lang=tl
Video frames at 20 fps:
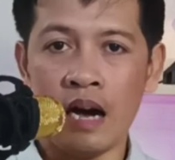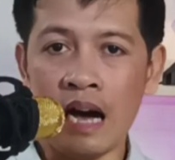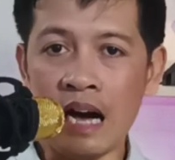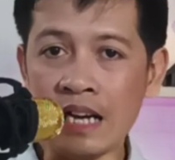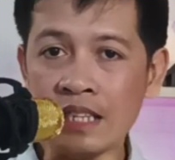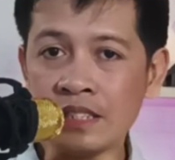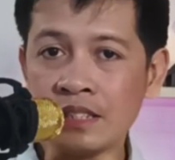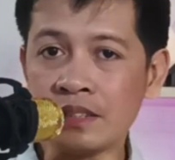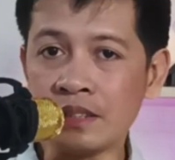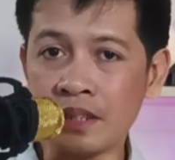
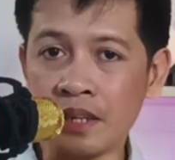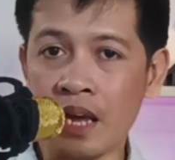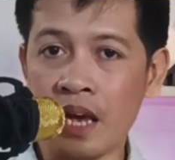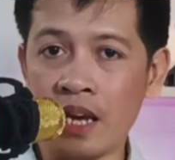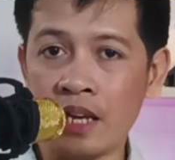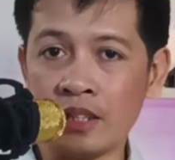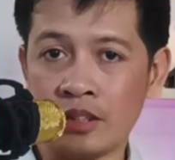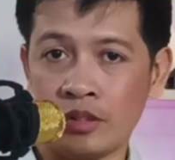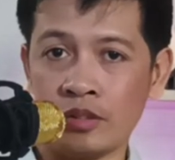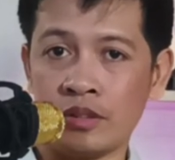As
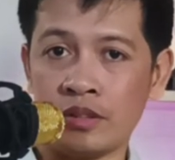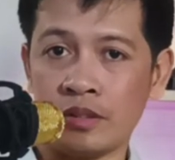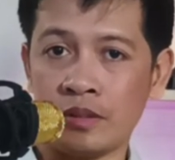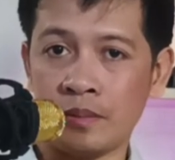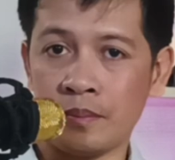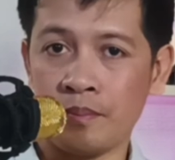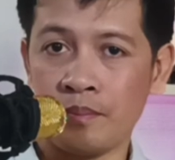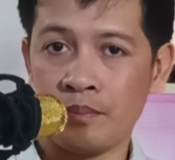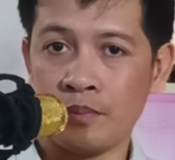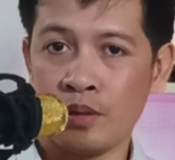creator,
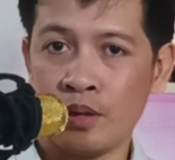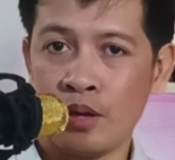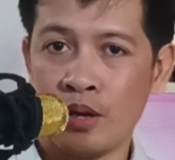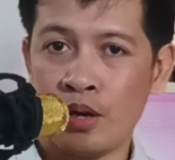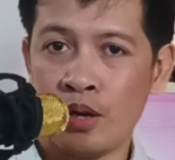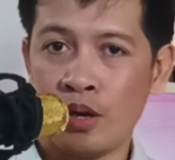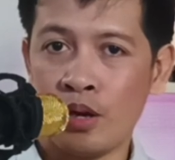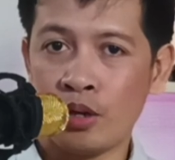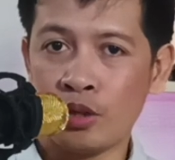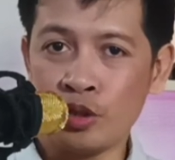
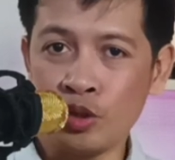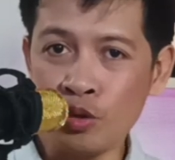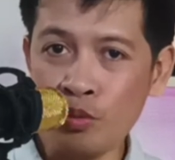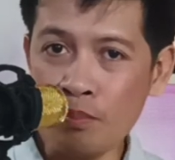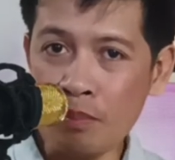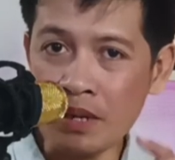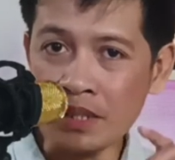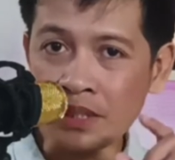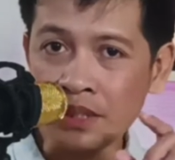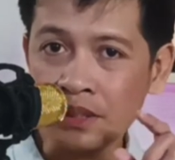you
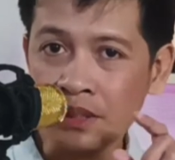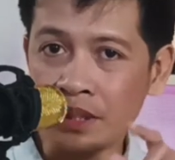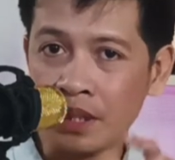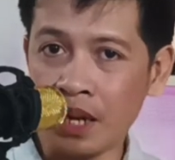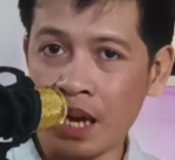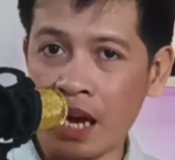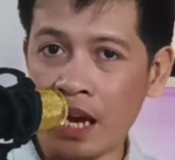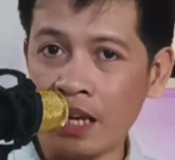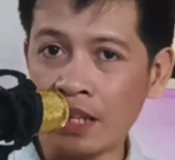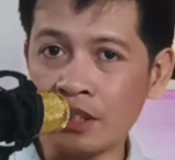must
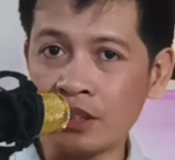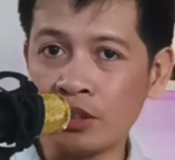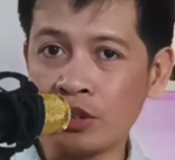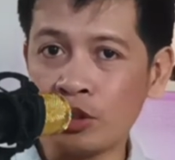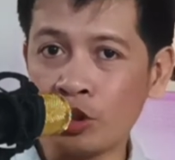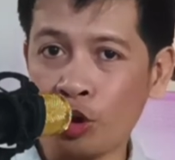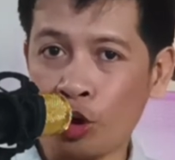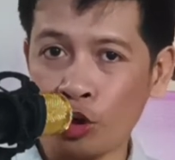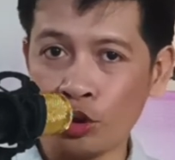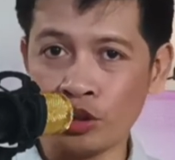create
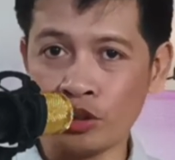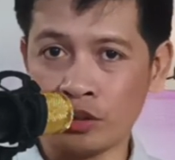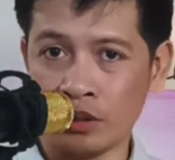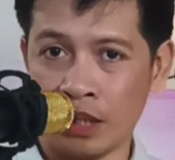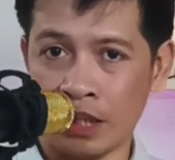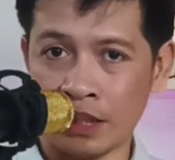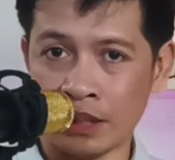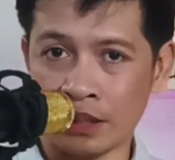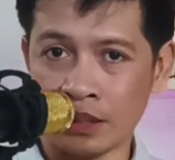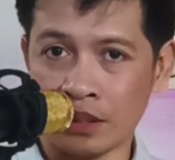
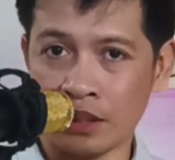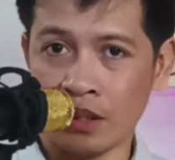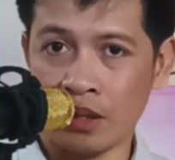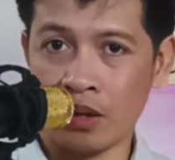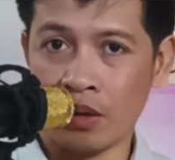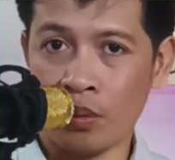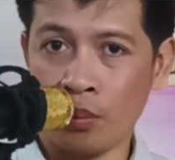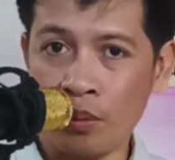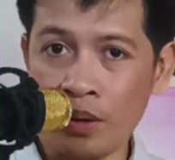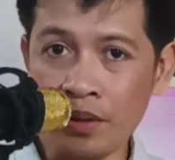content
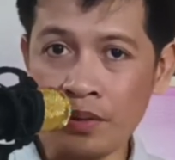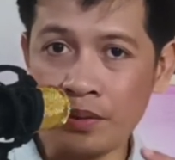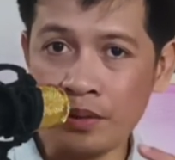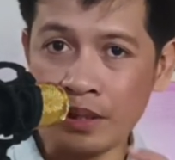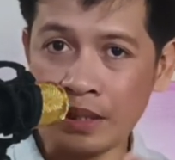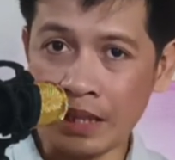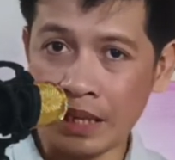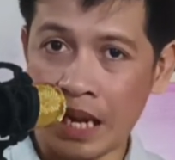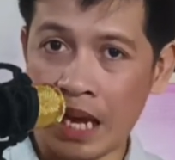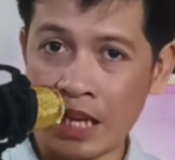with
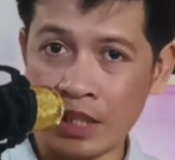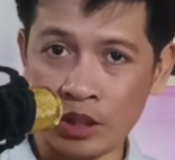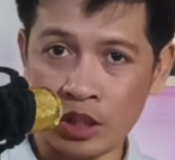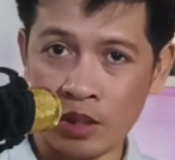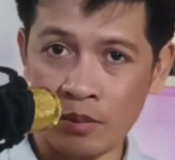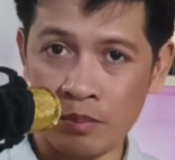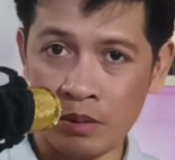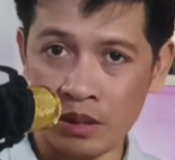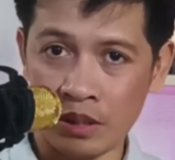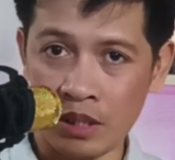
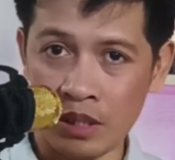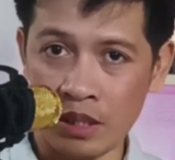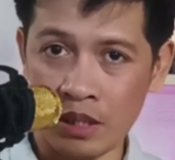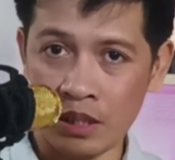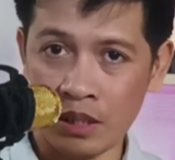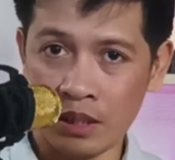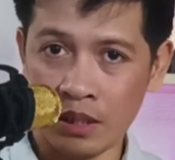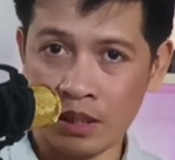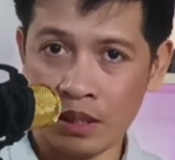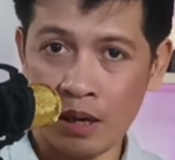
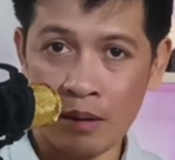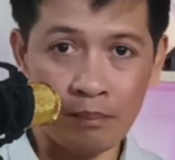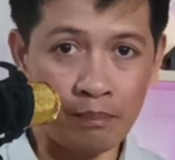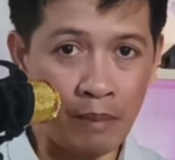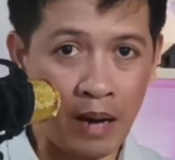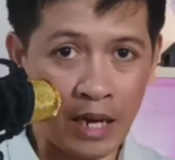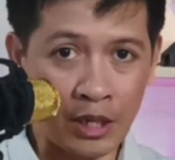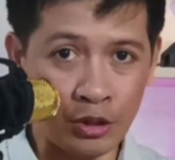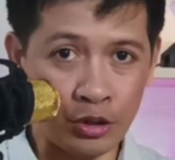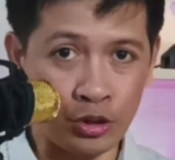creativity.
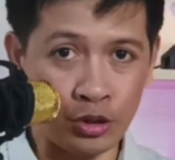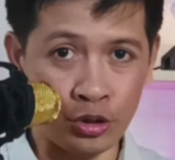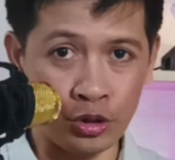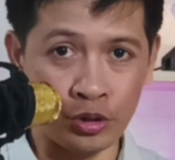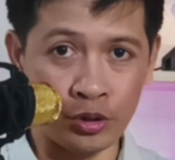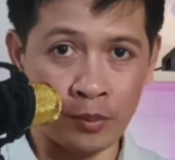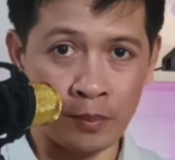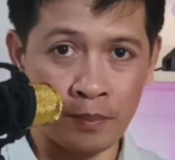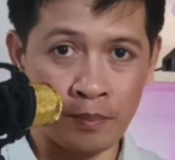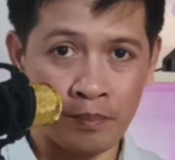Paano yon?
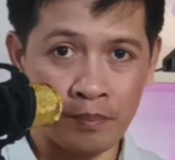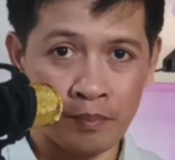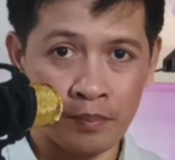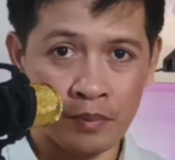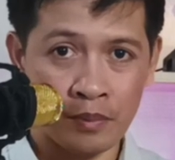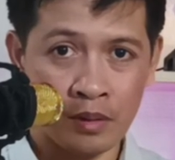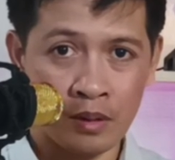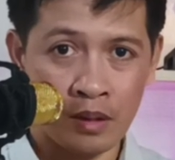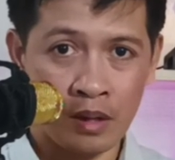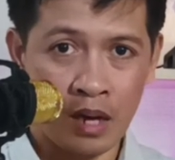
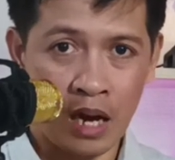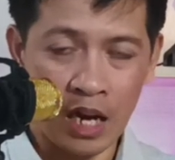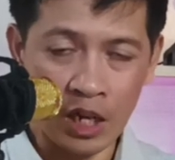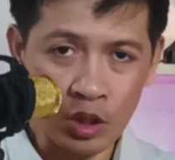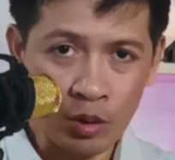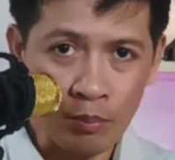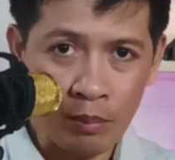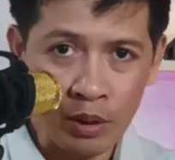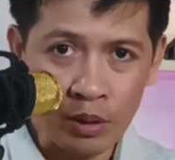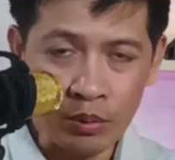
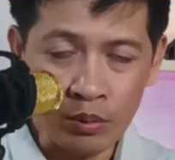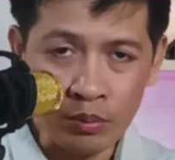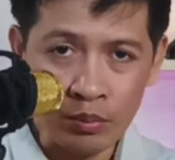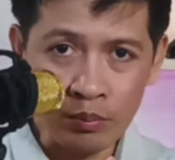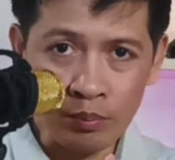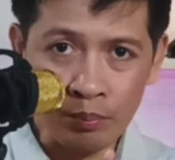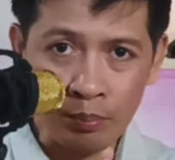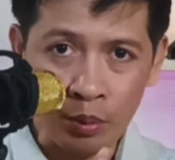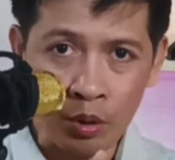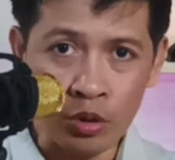Ano ba
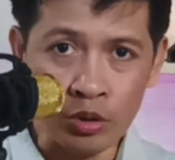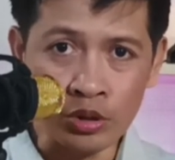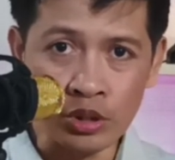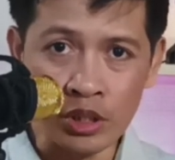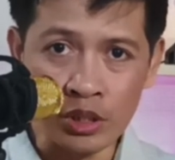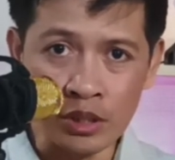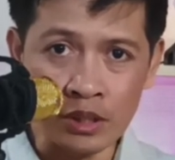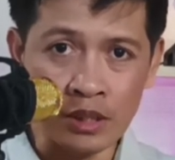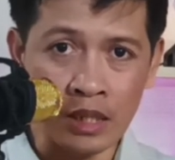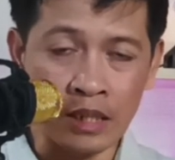yung
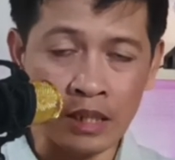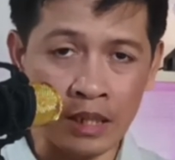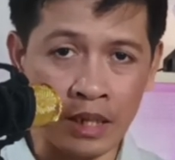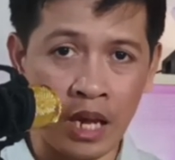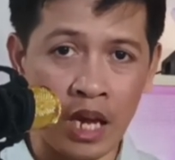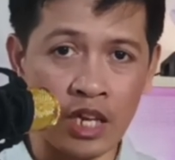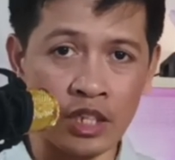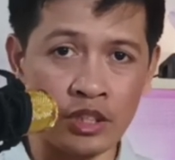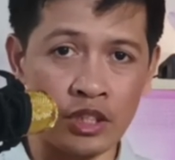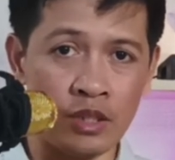process ng
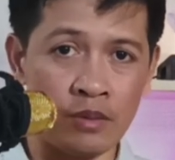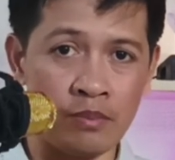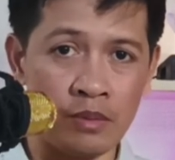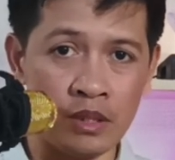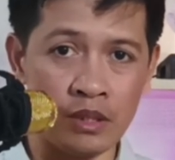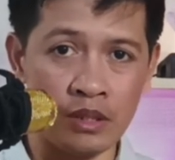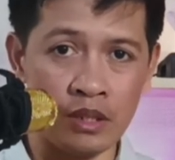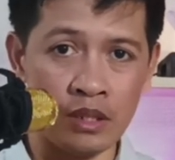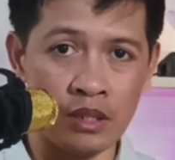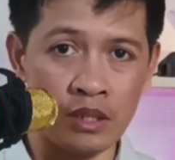
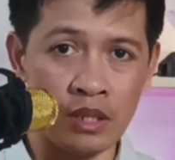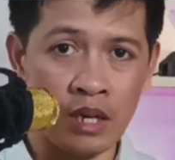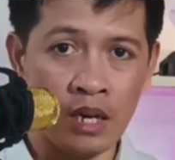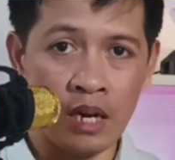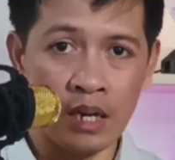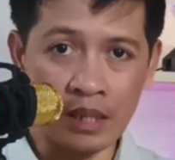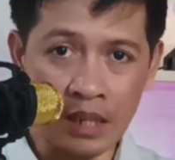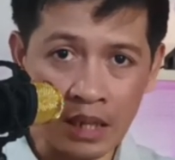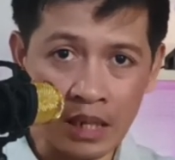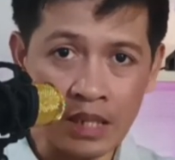creativity
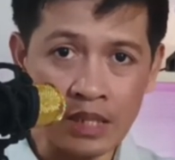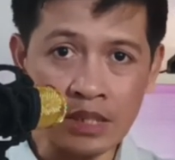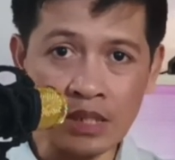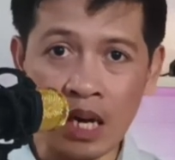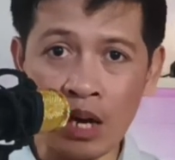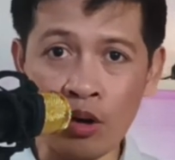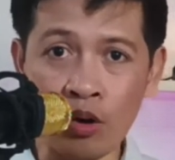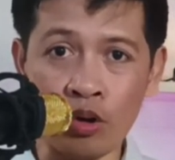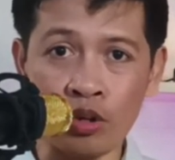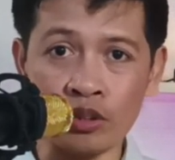ng
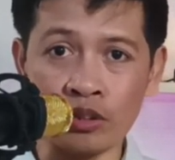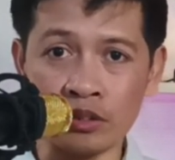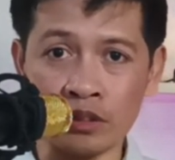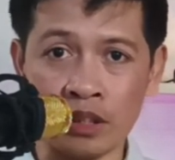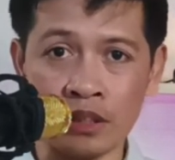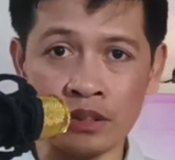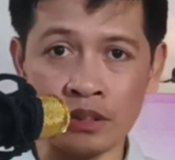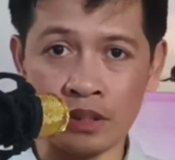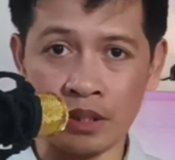isang content